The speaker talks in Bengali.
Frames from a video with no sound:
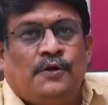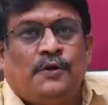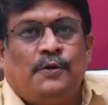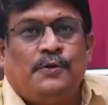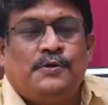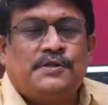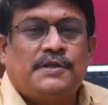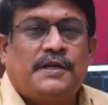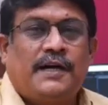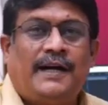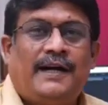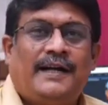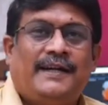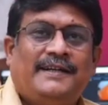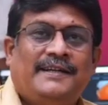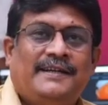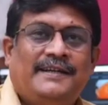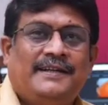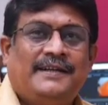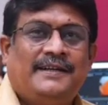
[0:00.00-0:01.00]
নমস্কার
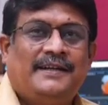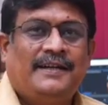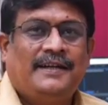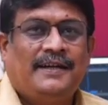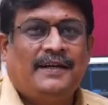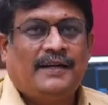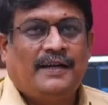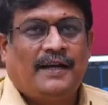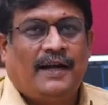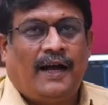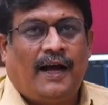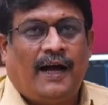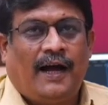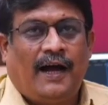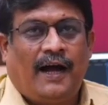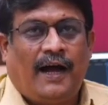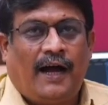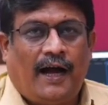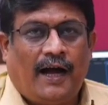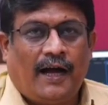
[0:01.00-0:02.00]

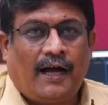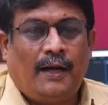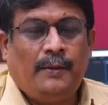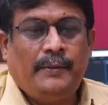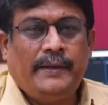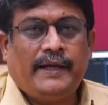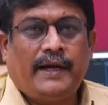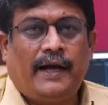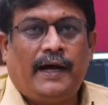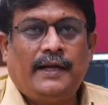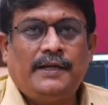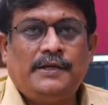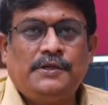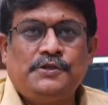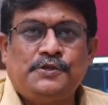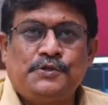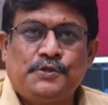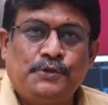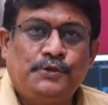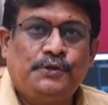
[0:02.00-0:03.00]
আগামীকাল
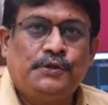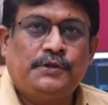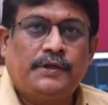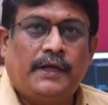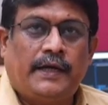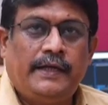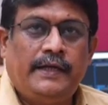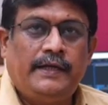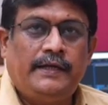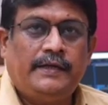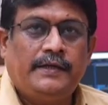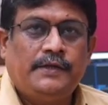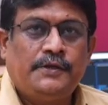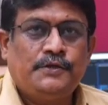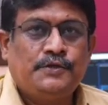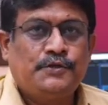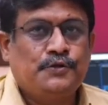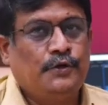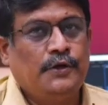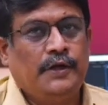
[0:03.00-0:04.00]
চোদ্দ তারিখ
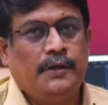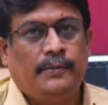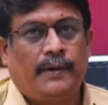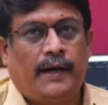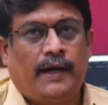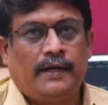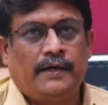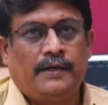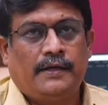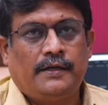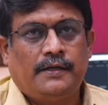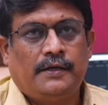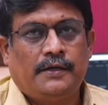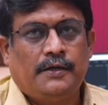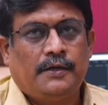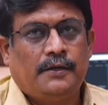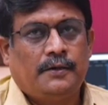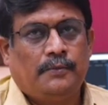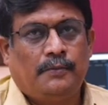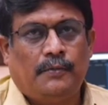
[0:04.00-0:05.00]
শনিবার
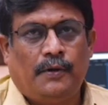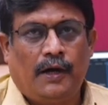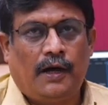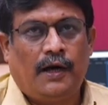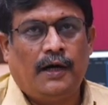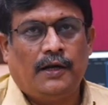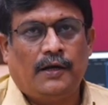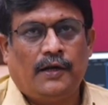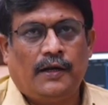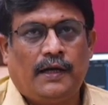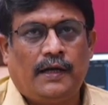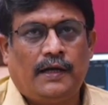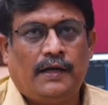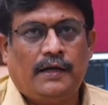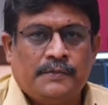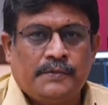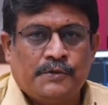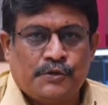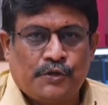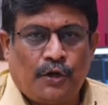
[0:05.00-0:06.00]
মহালয়া
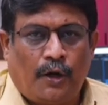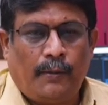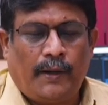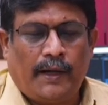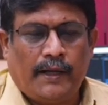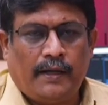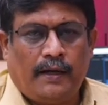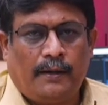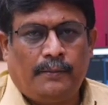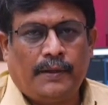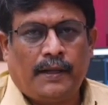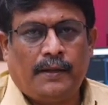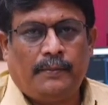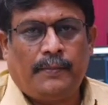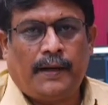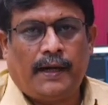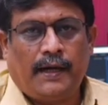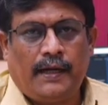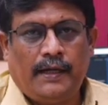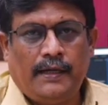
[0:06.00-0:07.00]
সবাই আমরা
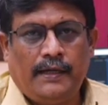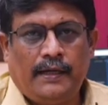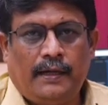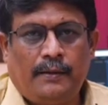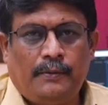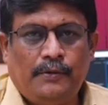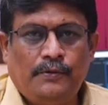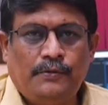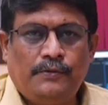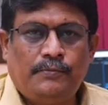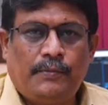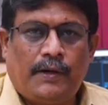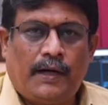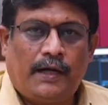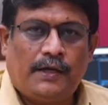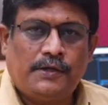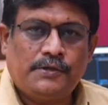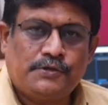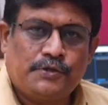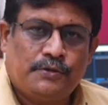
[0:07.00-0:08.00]
বাঙালিরা বলুন
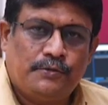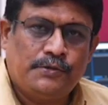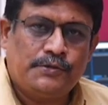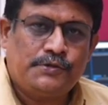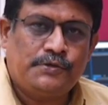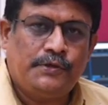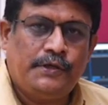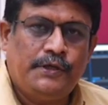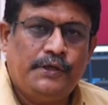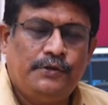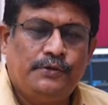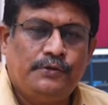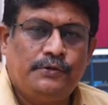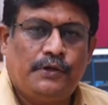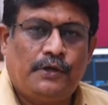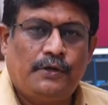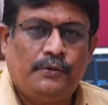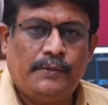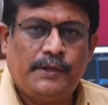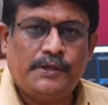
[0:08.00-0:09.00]
বা সমস্ত হিন্দু
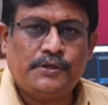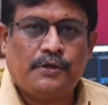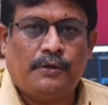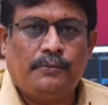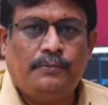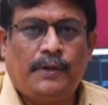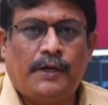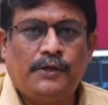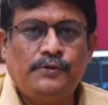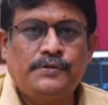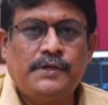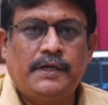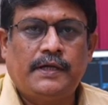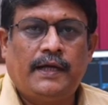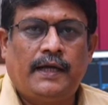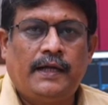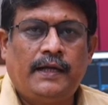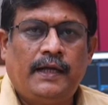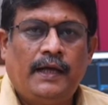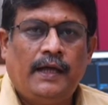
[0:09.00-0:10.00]
ধর্মের সব
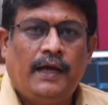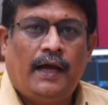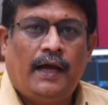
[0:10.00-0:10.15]
মানুষেরাই